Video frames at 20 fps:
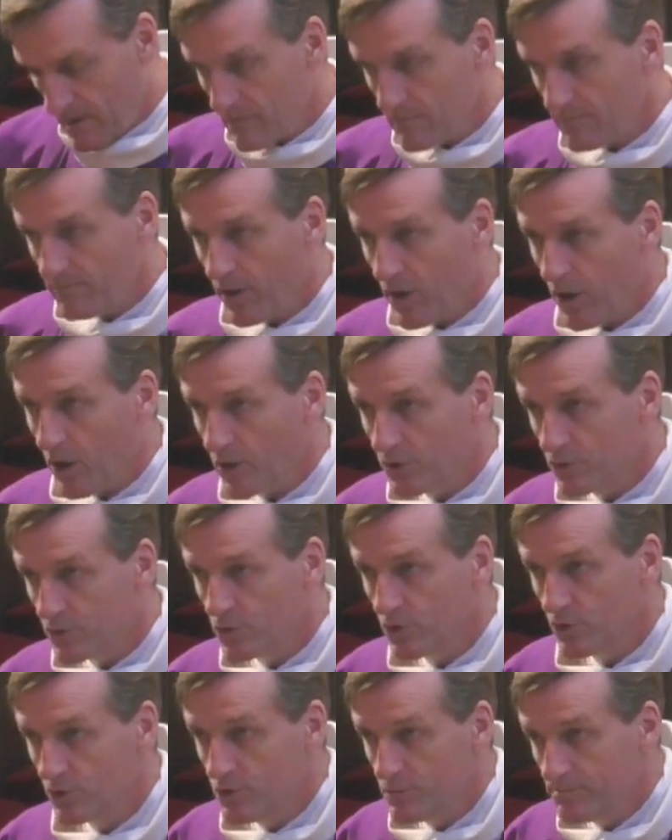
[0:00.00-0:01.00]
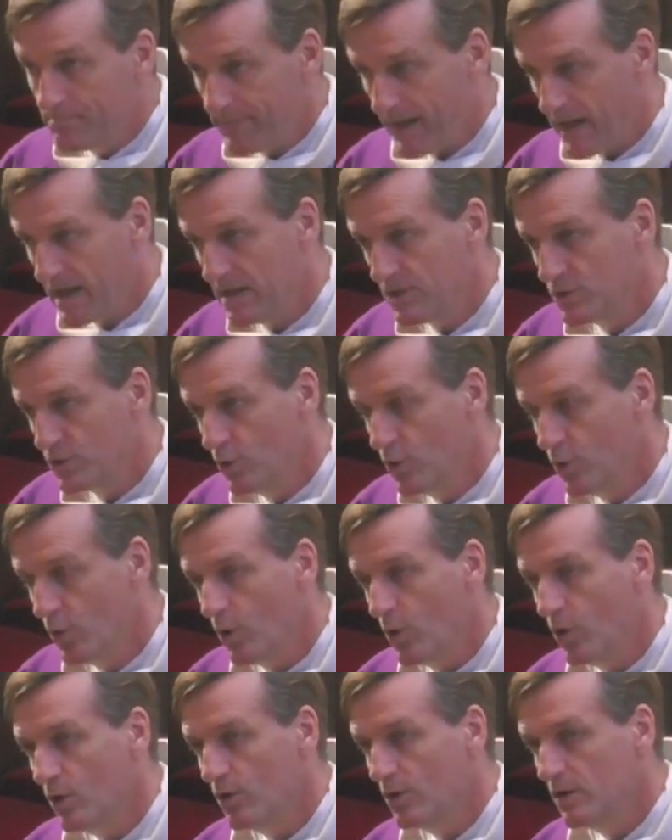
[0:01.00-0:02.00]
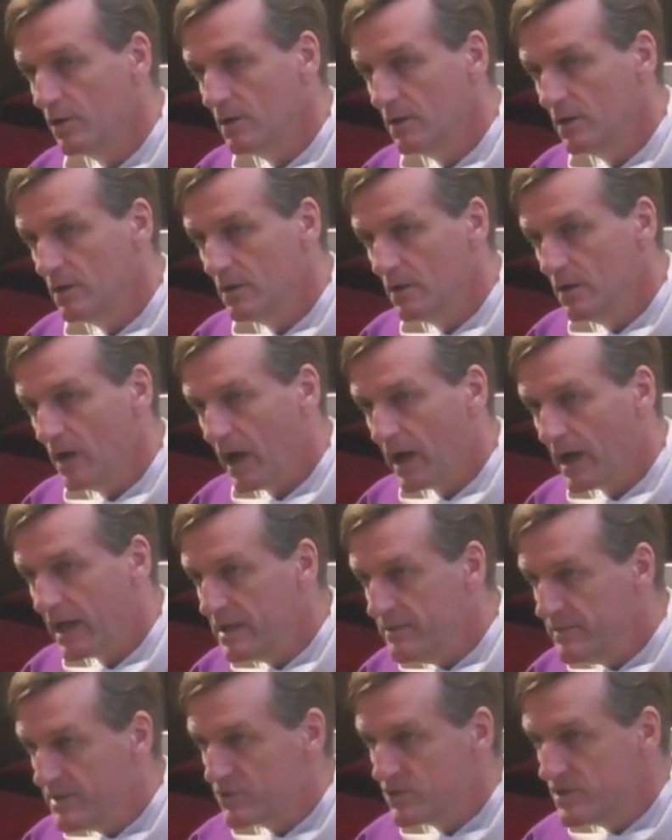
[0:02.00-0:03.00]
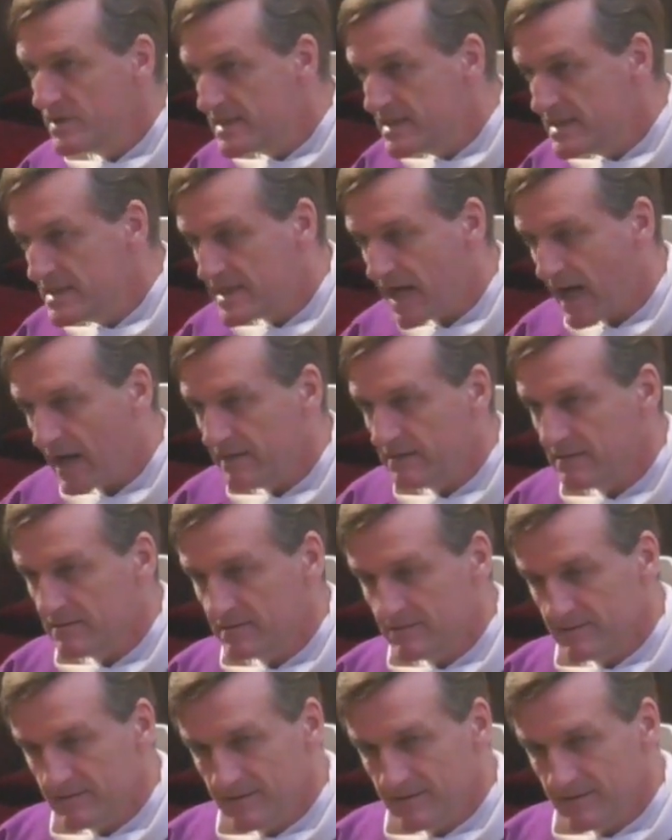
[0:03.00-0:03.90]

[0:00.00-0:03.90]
prendre que du pain, de l'eau, à la limite une tisane,